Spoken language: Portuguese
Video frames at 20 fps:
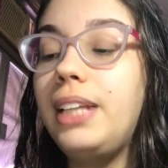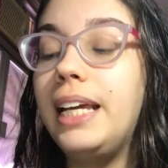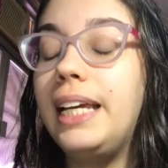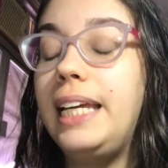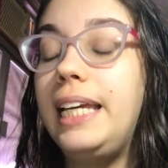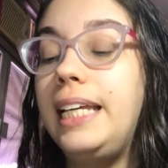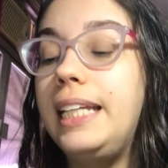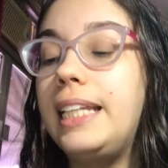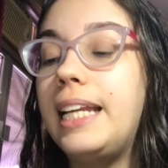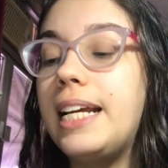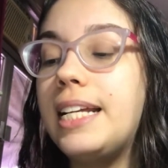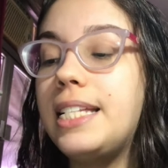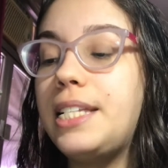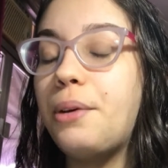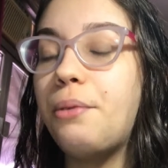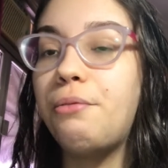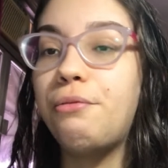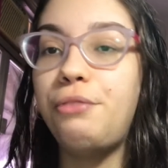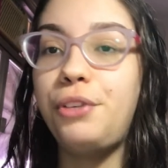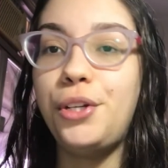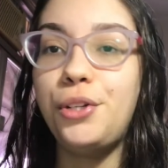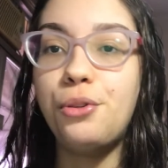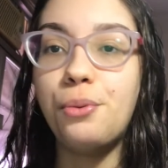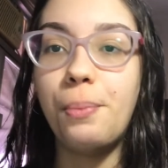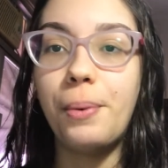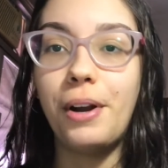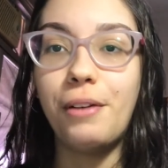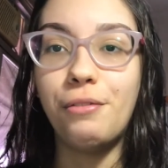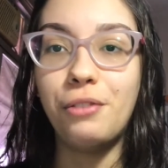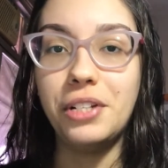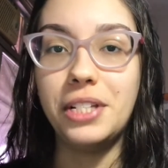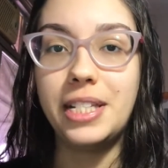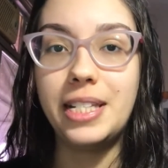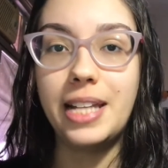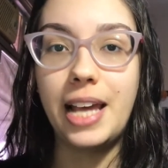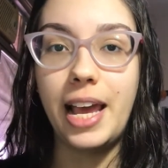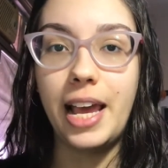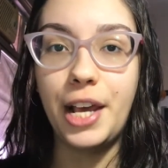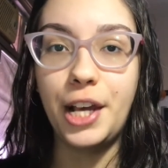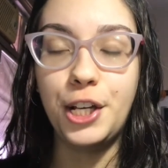em trazer um vídeo para
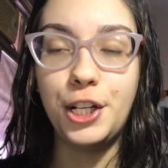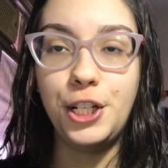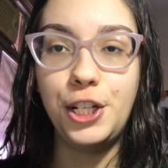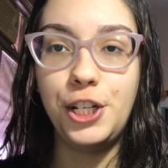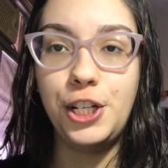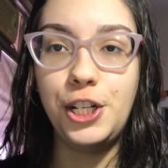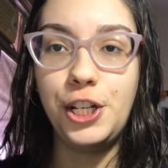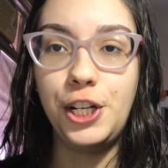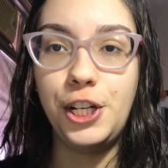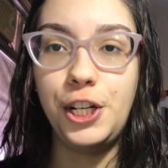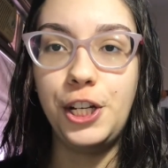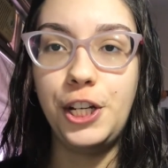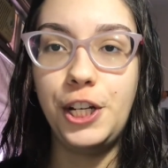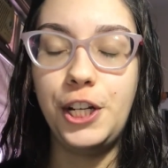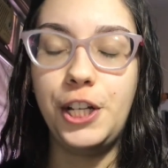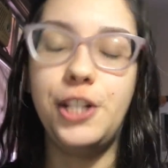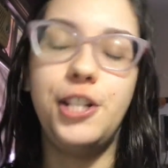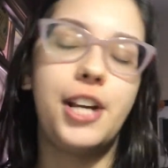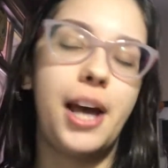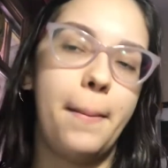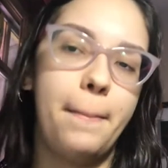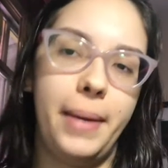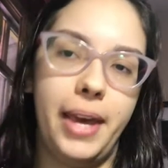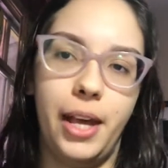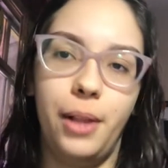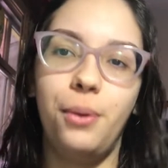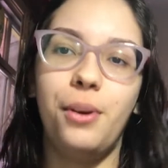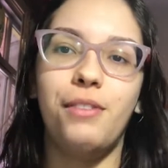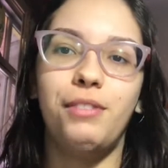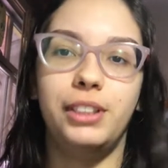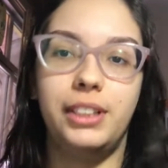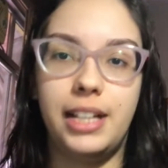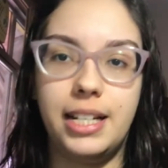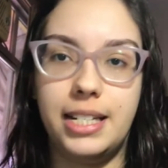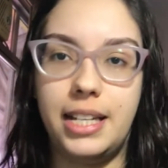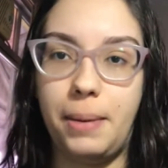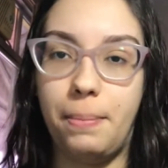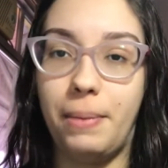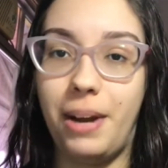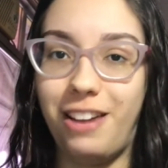vocês de, de cabelo, que eu vou
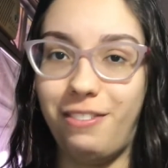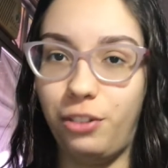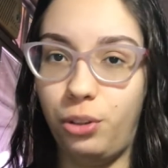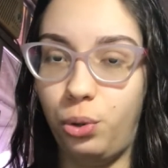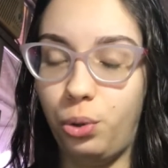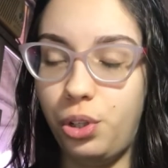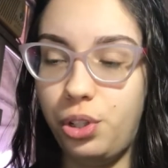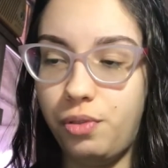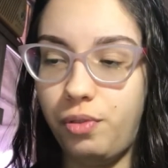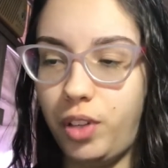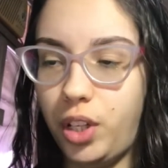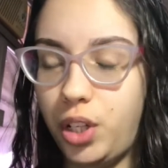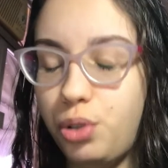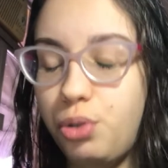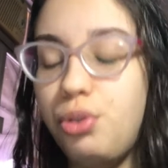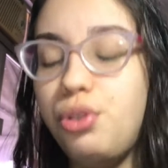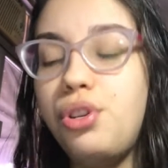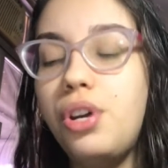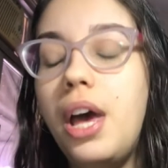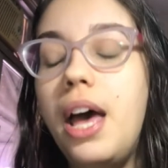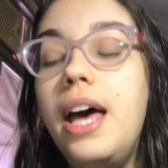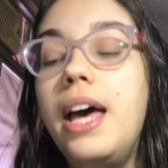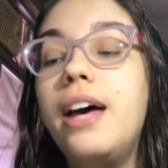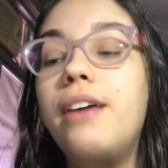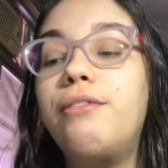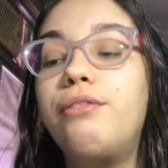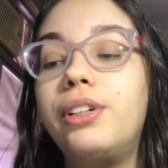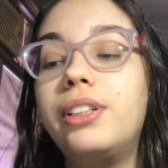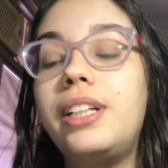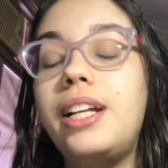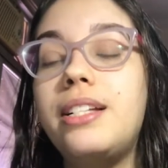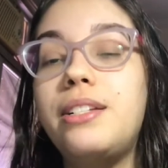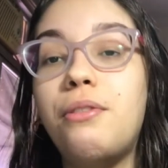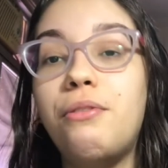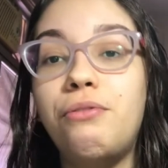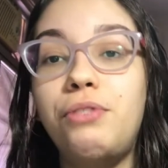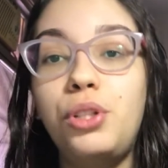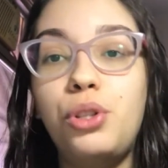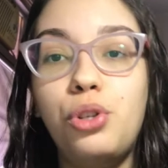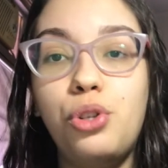trazer em breve dois vídeos. Vou trazer um
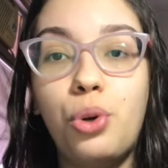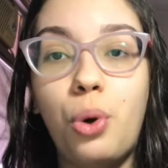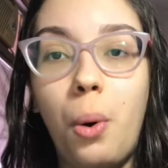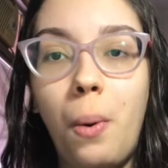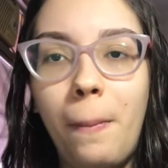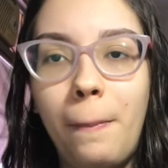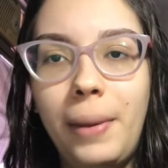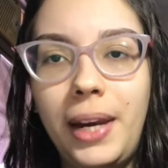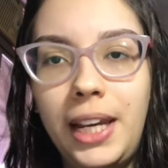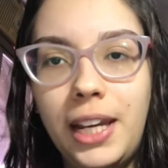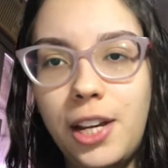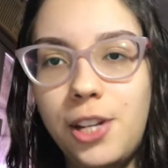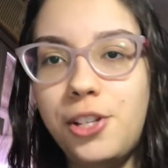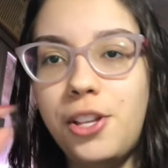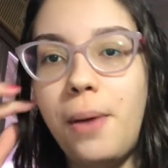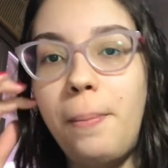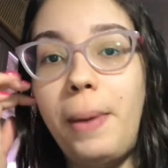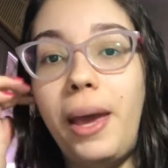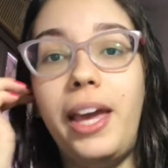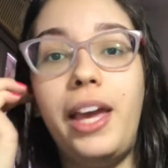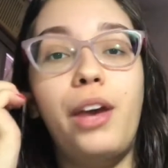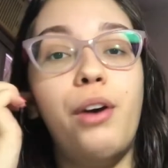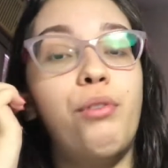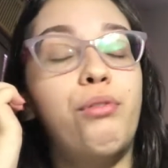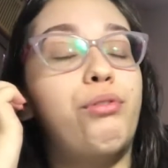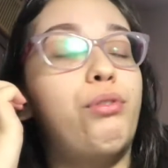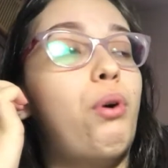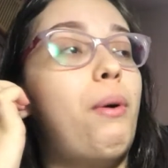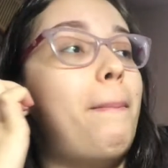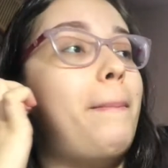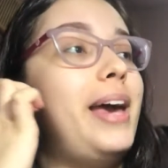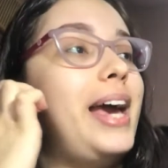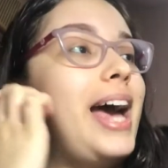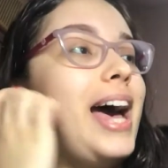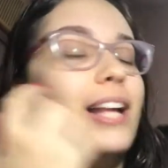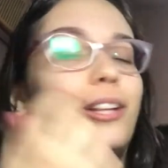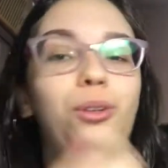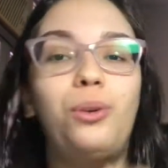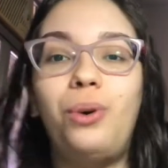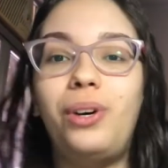vídeo de comprinhas também. Eu vou
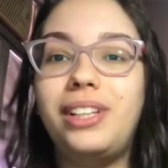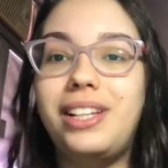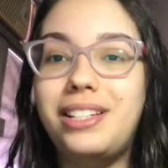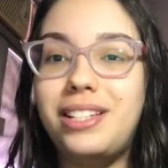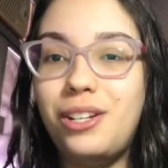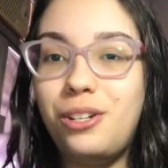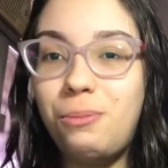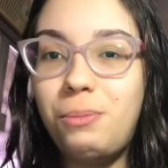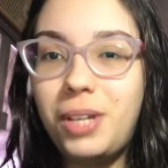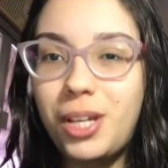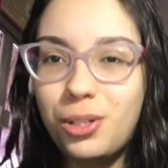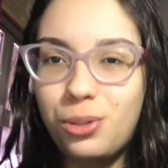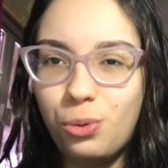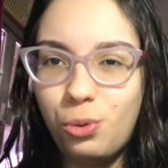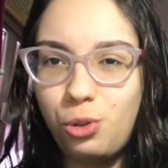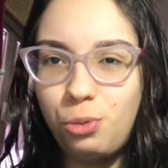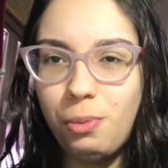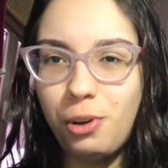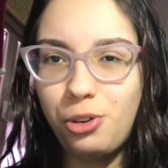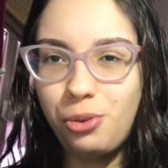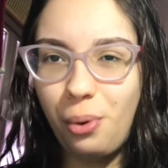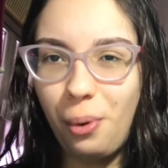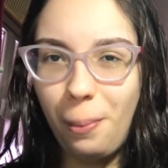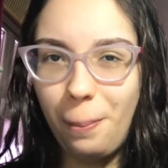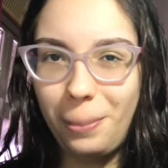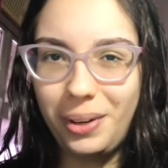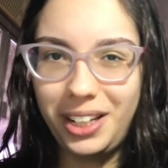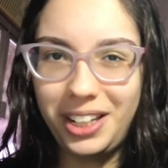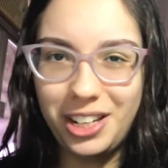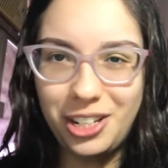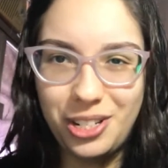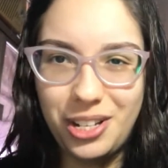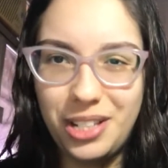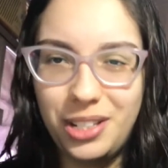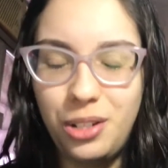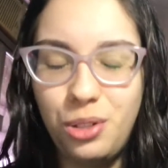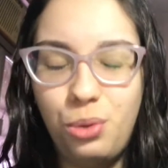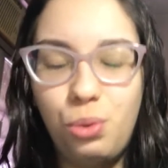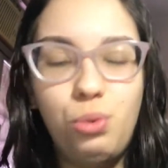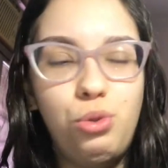pegar todas as minhas últimas comprinhas
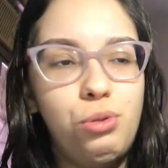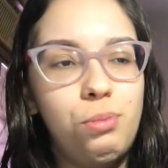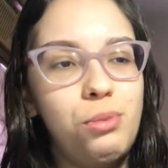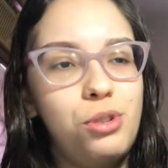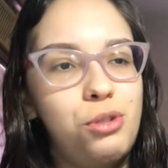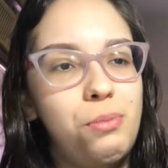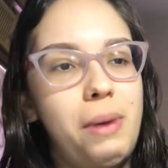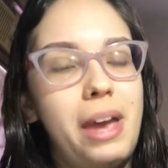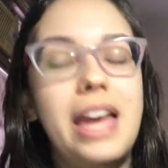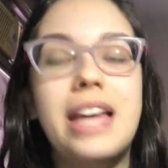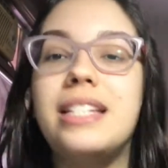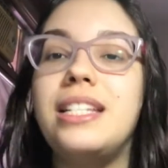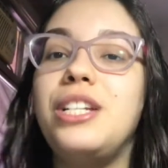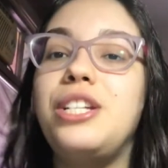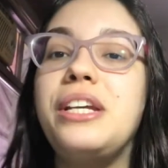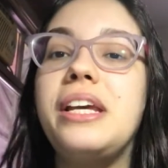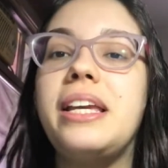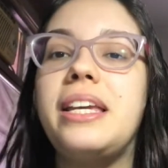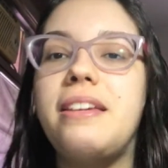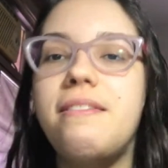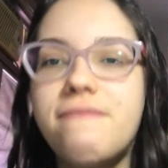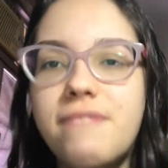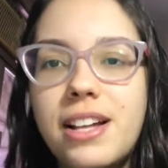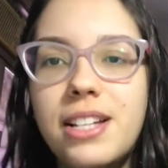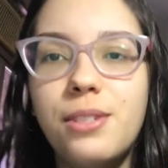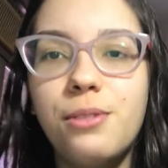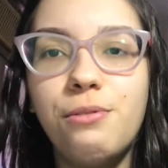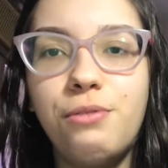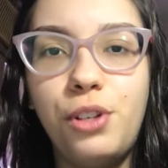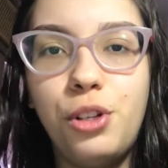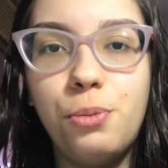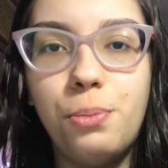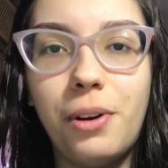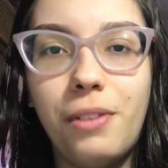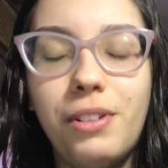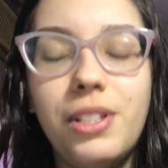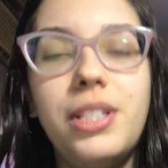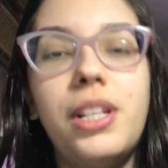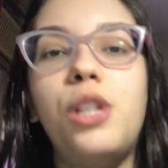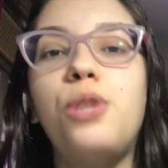desses últimos meses e fazer um vídeo para
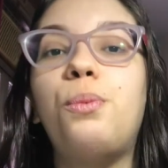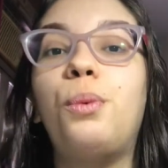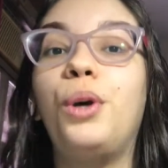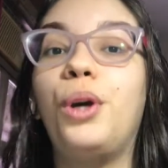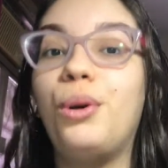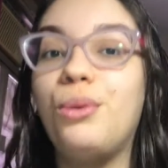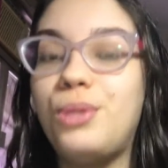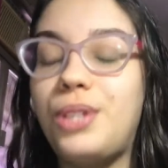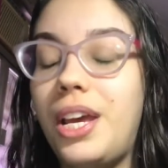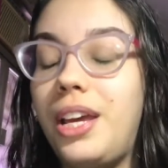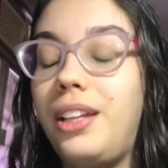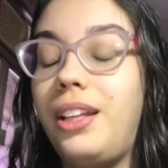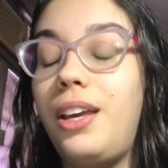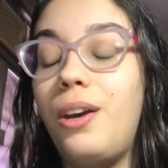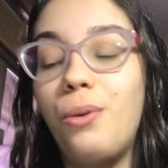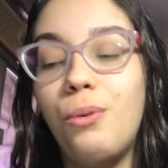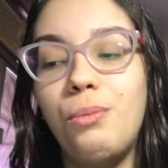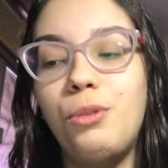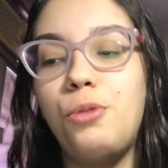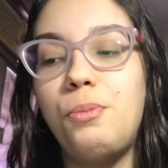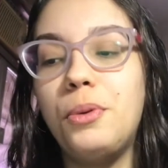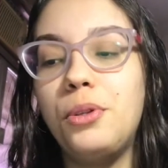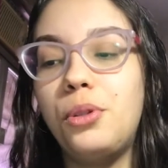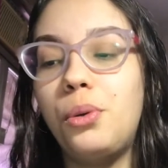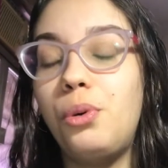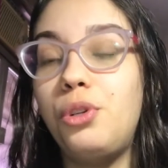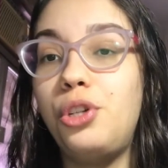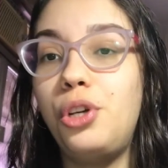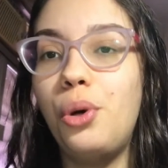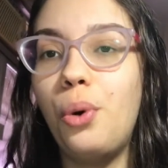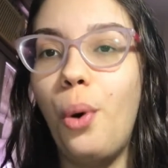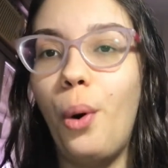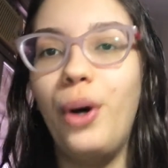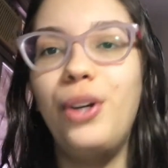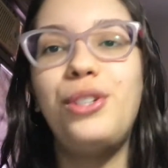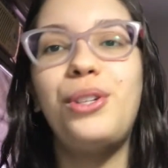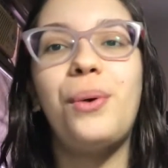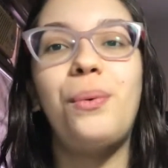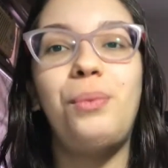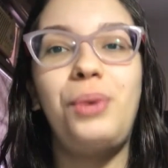vocês, porque eu sei que tem algumas pessoas que
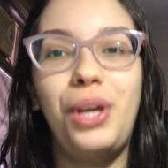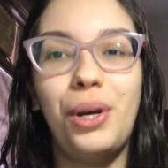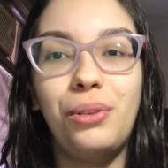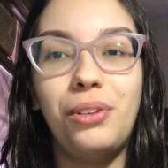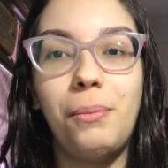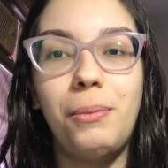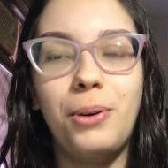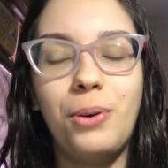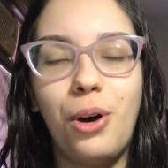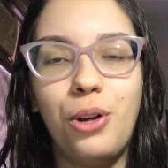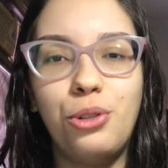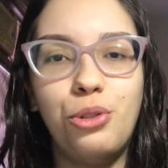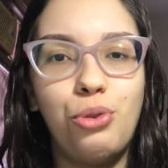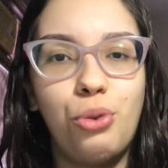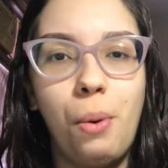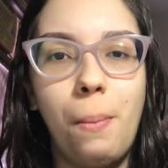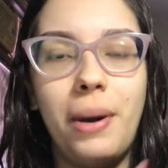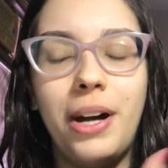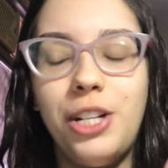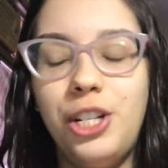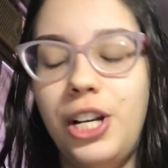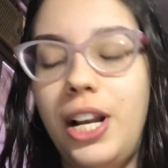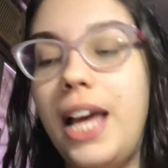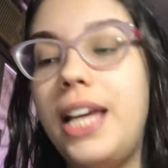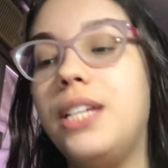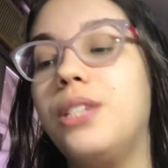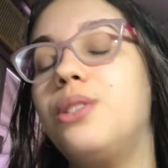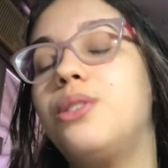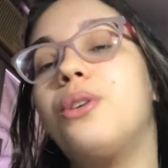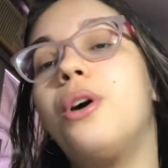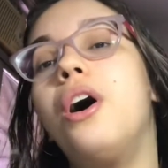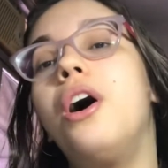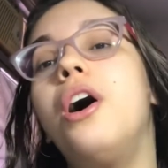gostam e eu também gosto de compartilhar isso.